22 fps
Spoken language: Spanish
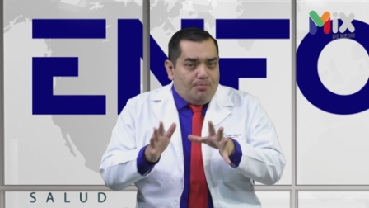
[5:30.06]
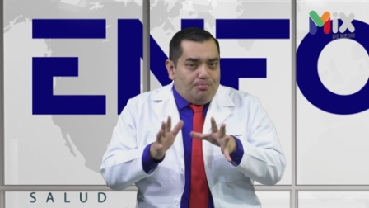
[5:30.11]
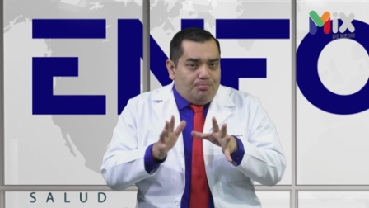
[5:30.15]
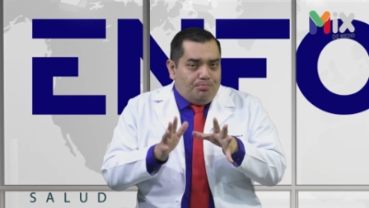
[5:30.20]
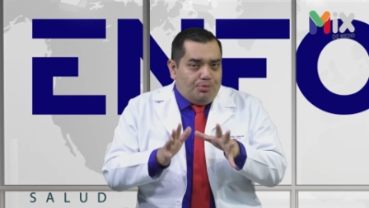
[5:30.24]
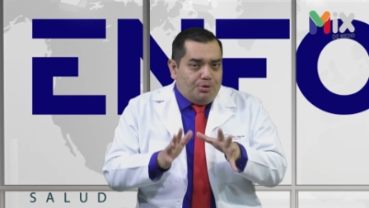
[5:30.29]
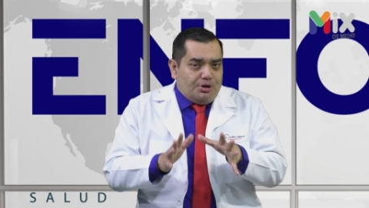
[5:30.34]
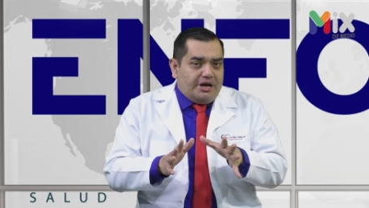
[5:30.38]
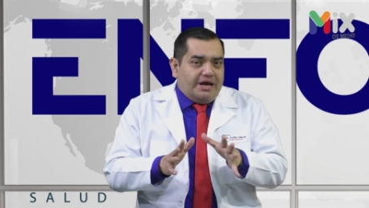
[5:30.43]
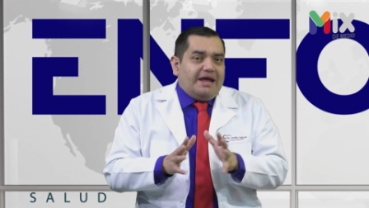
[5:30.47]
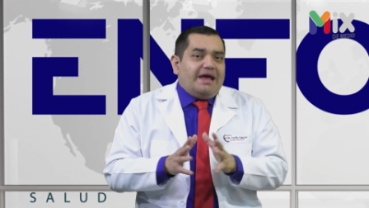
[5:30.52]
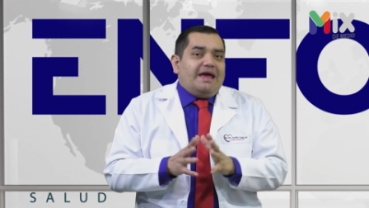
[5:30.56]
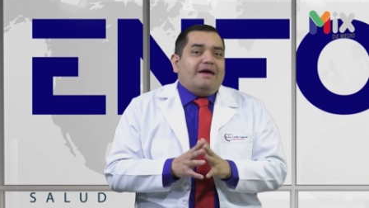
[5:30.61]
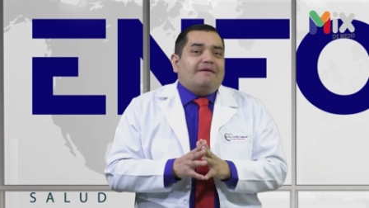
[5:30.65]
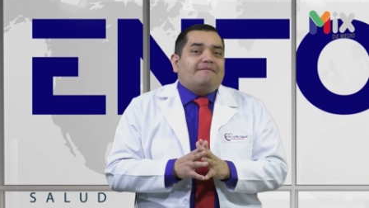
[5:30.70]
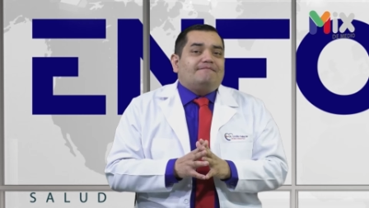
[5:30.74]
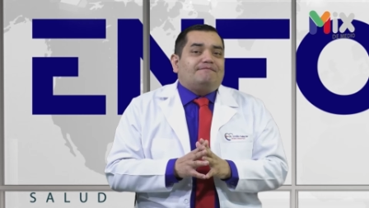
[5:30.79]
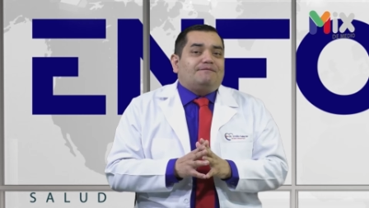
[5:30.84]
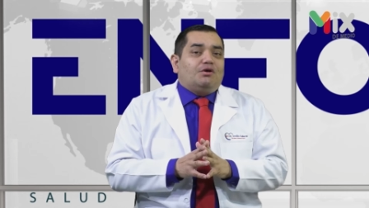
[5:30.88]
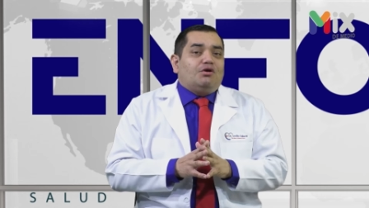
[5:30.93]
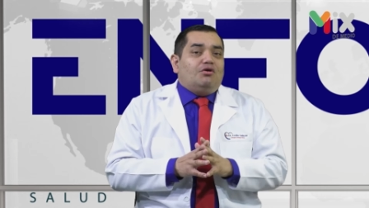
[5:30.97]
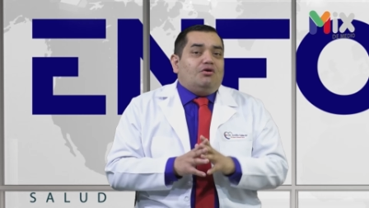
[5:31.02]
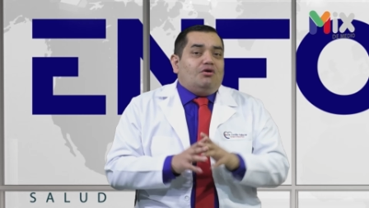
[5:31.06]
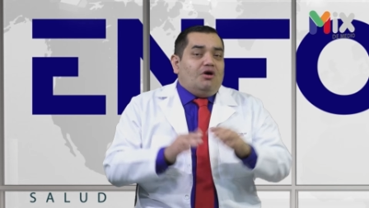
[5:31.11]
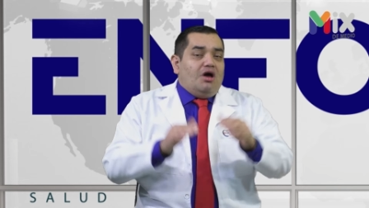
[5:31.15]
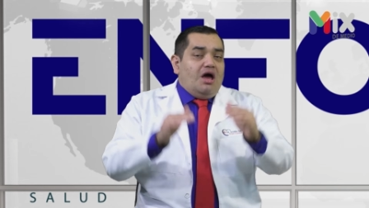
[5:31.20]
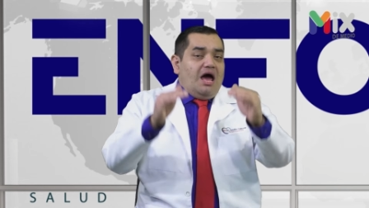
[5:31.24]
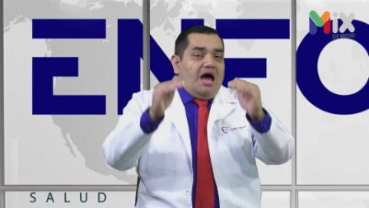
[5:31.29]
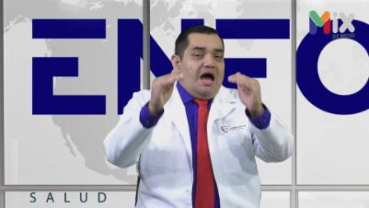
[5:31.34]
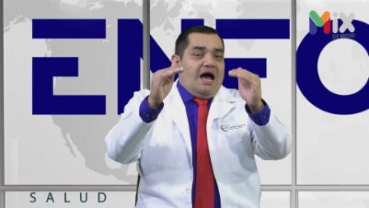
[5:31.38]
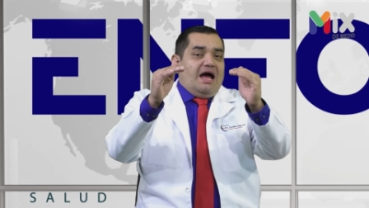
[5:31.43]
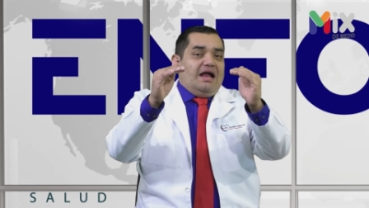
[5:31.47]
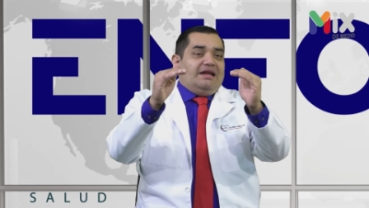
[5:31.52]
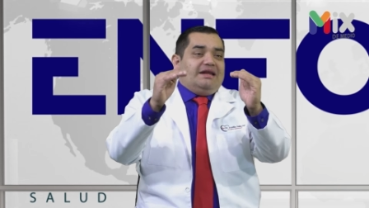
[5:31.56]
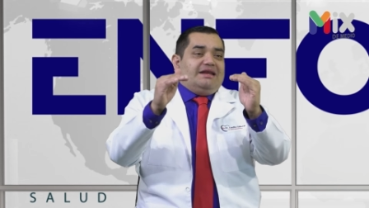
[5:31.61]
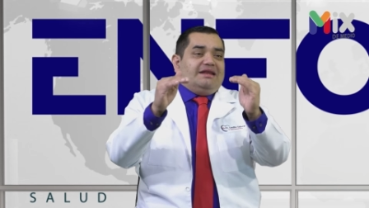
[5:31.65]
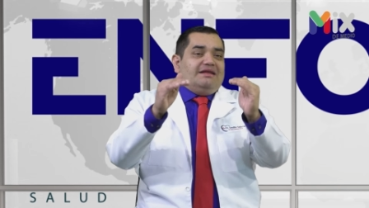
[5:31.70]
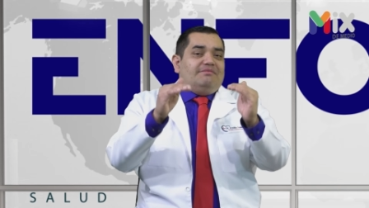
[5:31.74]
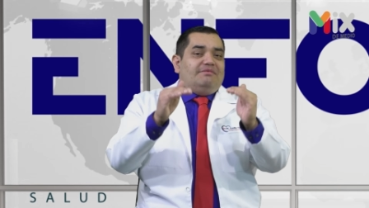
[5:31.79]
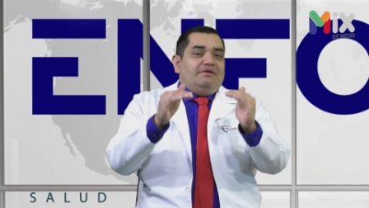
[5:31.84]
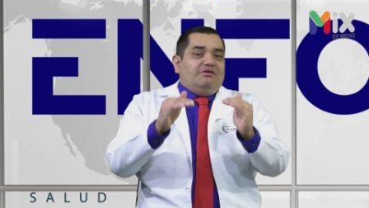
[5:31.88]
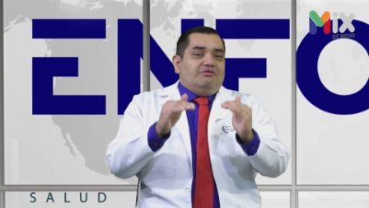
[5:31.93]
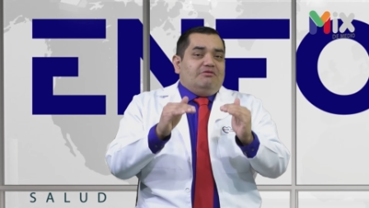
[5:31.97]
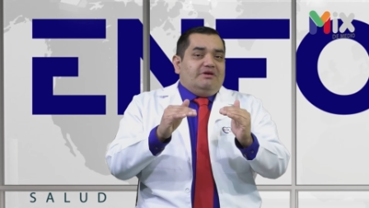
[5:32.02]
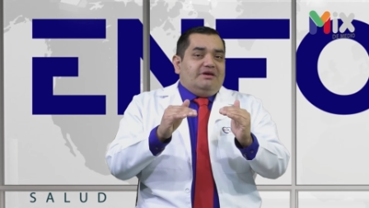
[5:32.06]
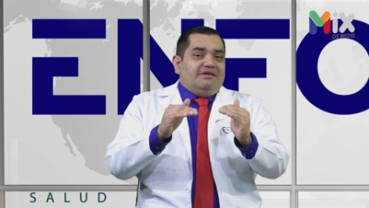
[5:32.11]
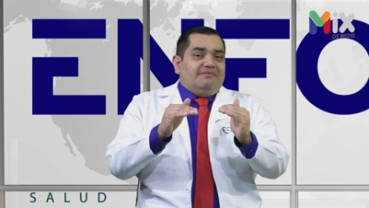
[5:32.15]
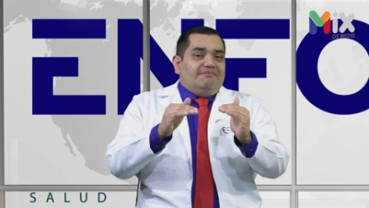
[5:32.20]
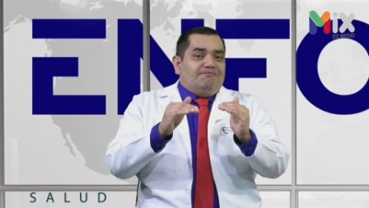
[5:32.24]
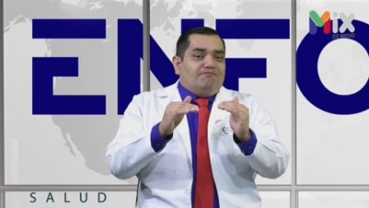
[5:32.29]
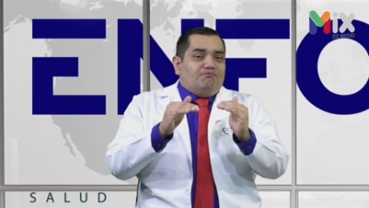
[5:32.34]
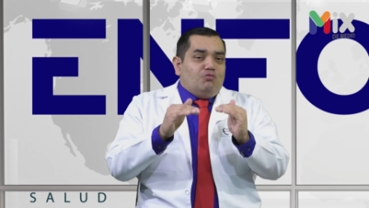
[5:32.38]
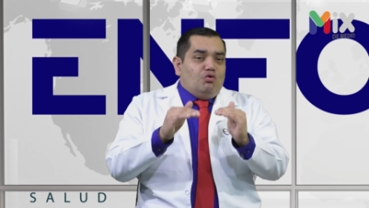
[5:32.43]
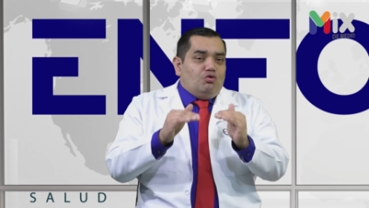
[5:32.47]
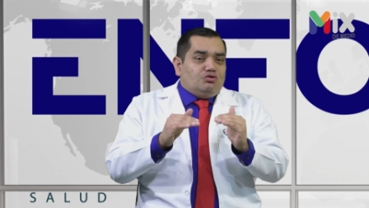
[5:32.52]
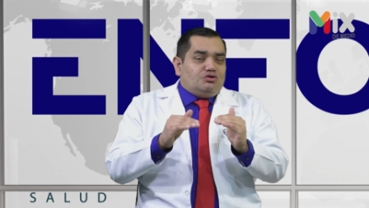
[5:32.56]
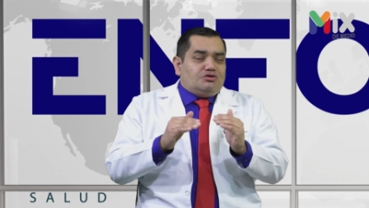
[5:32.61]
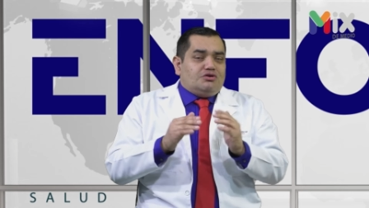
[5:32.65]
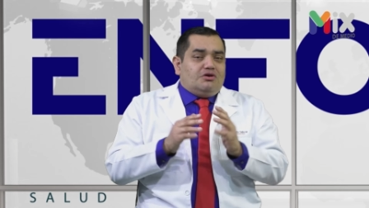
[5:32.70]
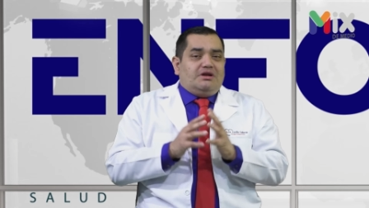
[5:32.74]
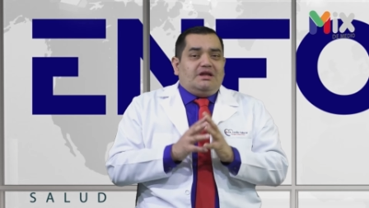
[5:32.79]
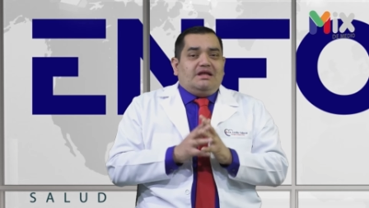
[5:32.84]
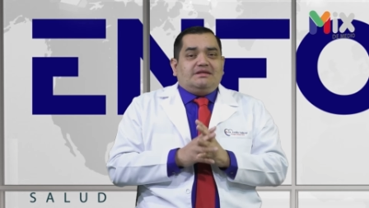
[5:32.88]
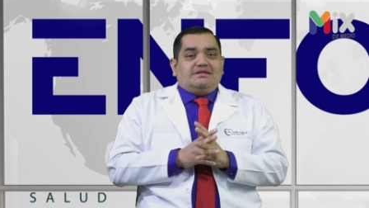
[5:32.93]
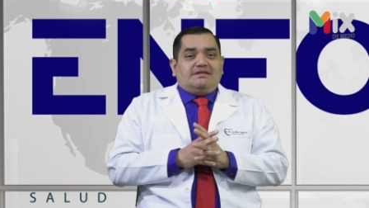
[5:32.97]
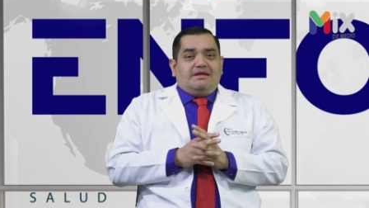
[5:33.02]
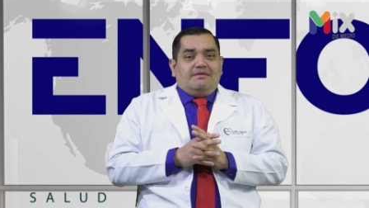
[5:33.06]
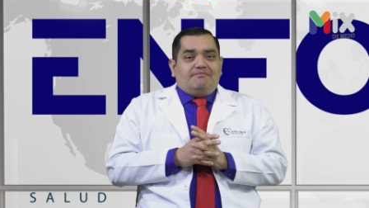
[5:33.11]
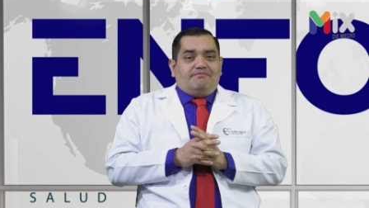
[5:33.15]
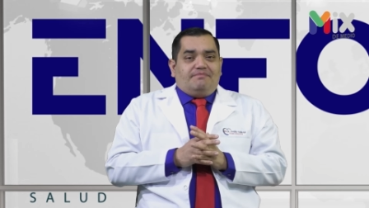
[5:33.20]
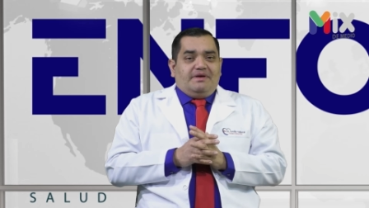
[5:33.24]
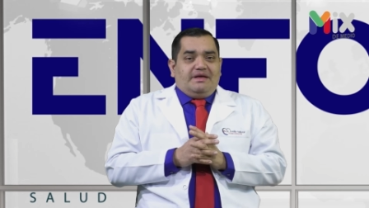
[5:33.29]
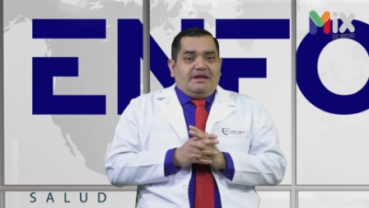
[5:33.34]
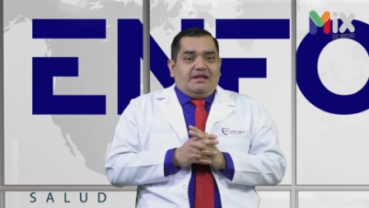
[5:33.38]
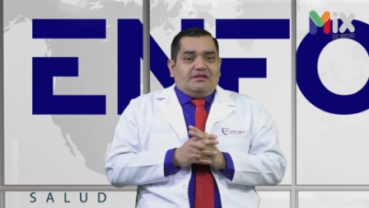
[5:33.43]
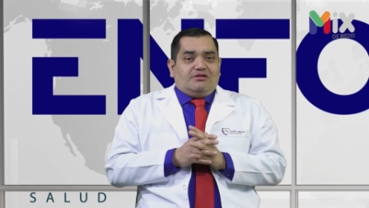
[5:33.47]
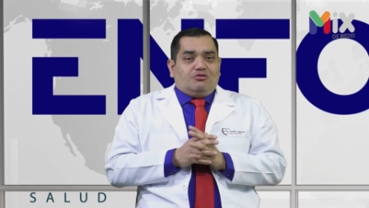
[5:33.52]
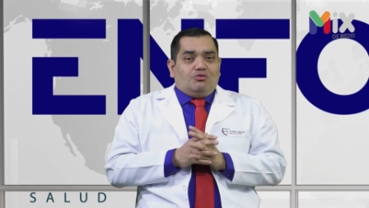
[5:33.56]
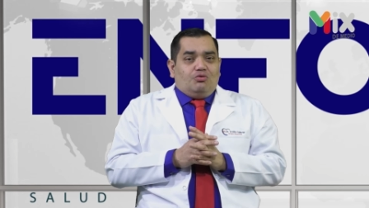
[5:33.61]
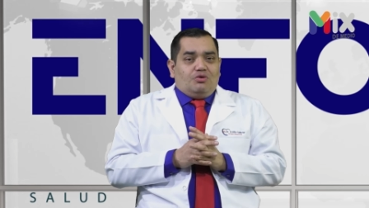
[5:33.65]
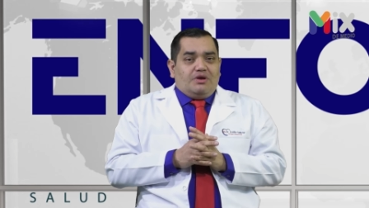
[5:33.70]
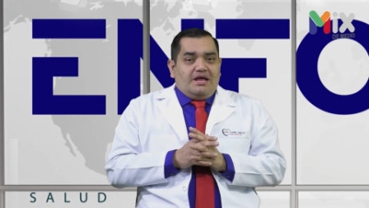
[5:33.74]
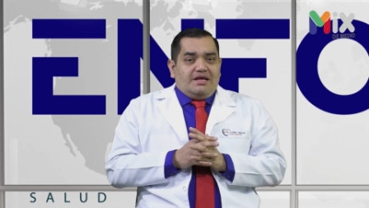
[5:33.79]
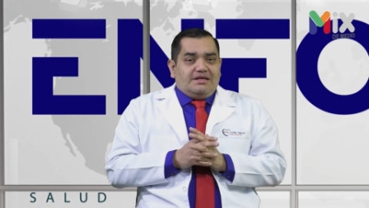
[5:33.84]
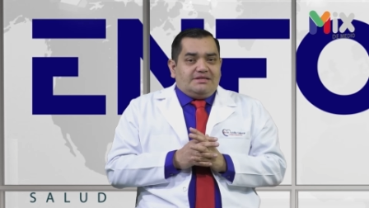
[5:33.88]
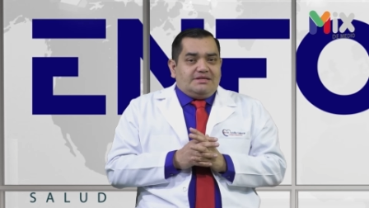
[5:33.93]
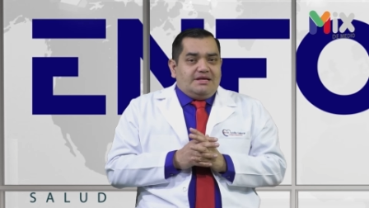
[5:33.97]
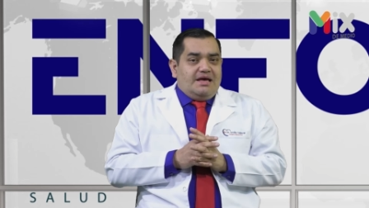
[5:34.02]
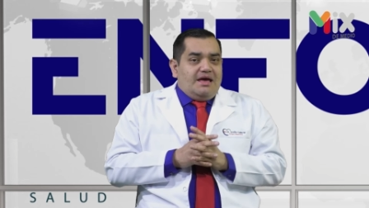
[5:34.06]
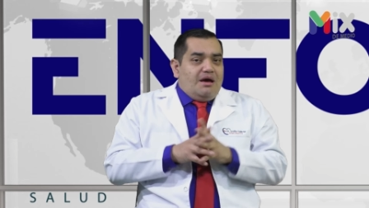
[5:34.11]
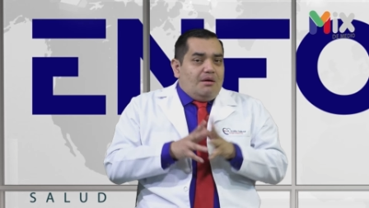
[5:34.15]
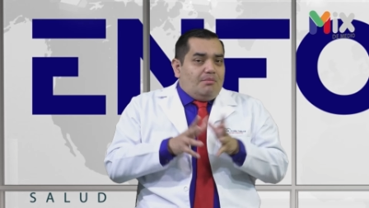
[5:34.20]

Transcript: Por ejemplo, al disminuir mucho las temperaturas